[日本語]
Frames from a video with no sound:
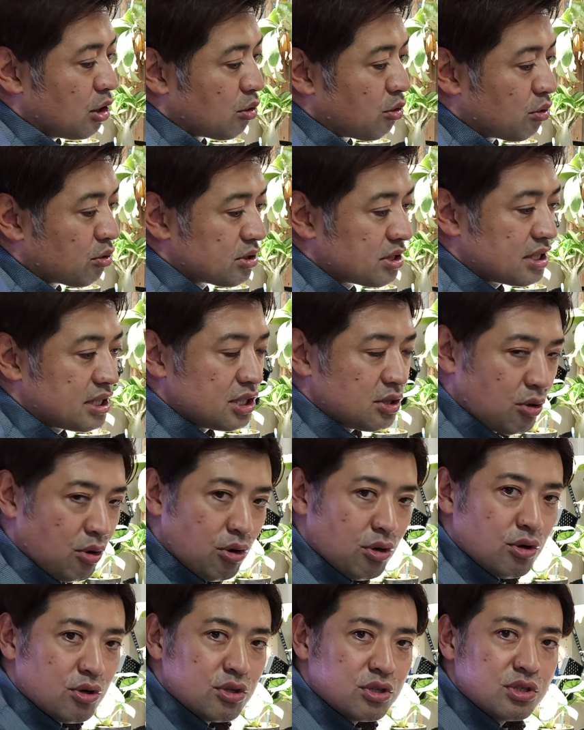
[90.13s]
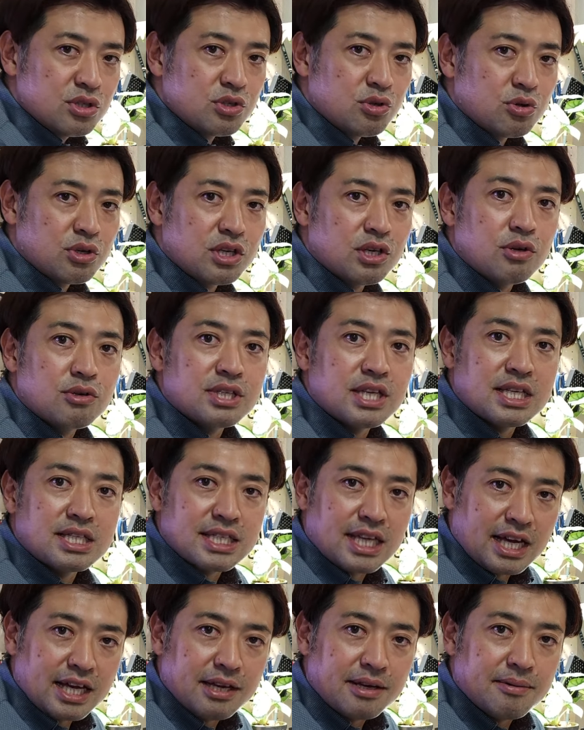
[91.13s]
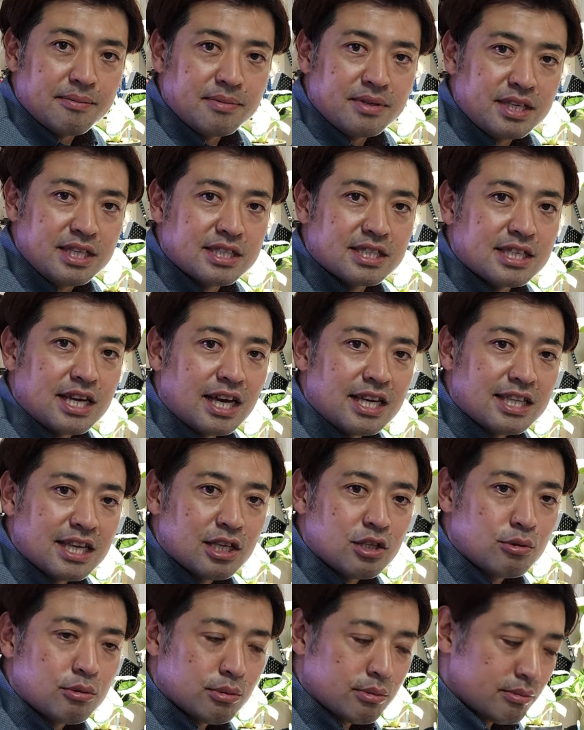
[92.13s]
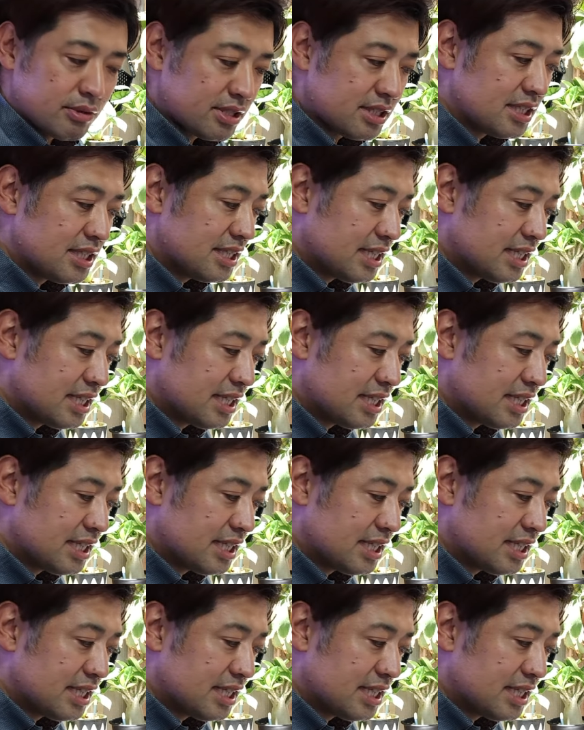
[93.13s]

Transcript: こっちを食器用洗剤に使いたいと思います。